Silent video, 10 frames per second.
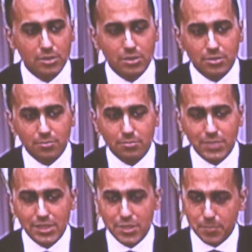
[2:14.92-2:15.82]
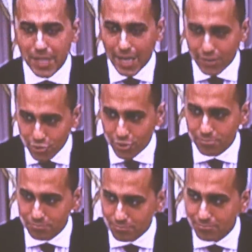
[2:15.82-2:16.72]
Ehm, mi dispiace
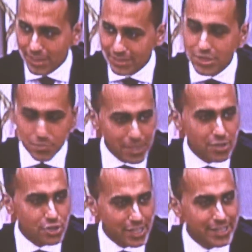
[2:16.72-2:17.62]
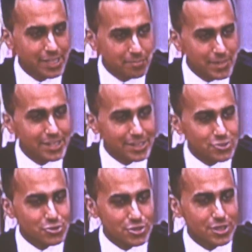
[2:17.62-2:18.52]
e dispiace anche a me che
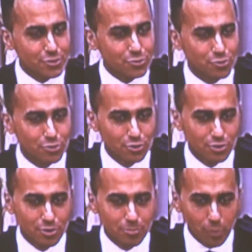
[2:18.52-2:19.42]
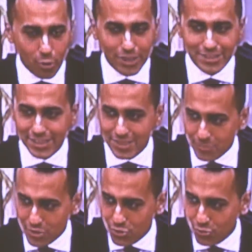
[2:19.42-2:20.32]
ci siano poche
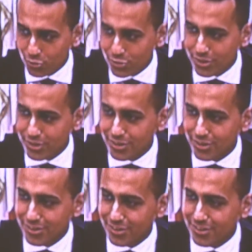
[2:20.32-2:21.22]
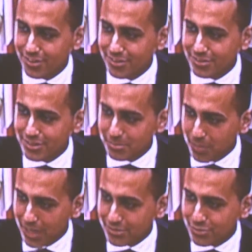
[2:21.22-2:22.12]
trasmissioni eh, di
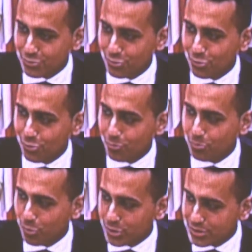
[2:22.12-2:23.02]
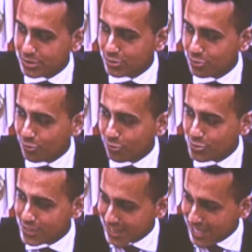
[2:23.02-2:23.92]
dibattito politico
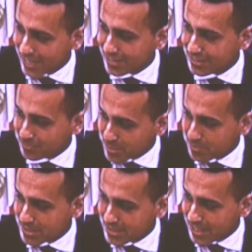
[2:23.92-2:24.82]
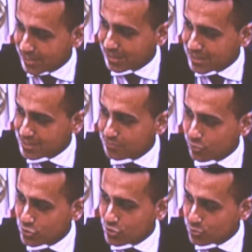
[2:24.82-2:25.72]
serale, in prima serata, anzi
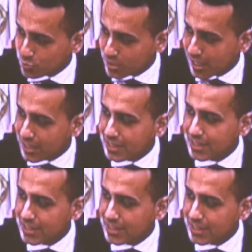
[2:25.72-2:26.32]
forse una,